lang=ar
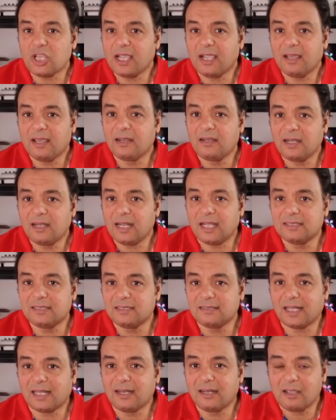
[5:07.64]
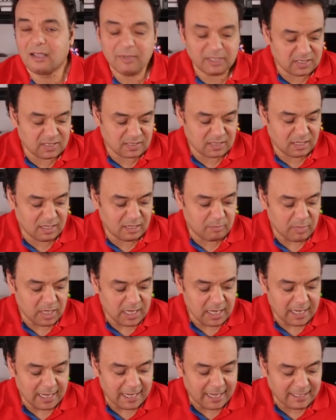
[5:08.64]
حاجه غير ان انا عديت على نغمات السلم
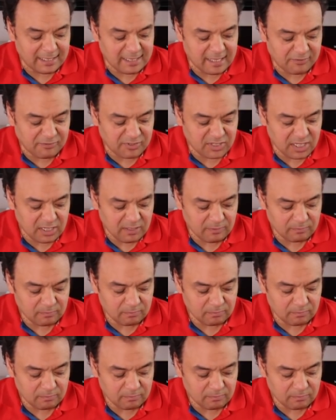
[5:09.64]
لقيت نفسي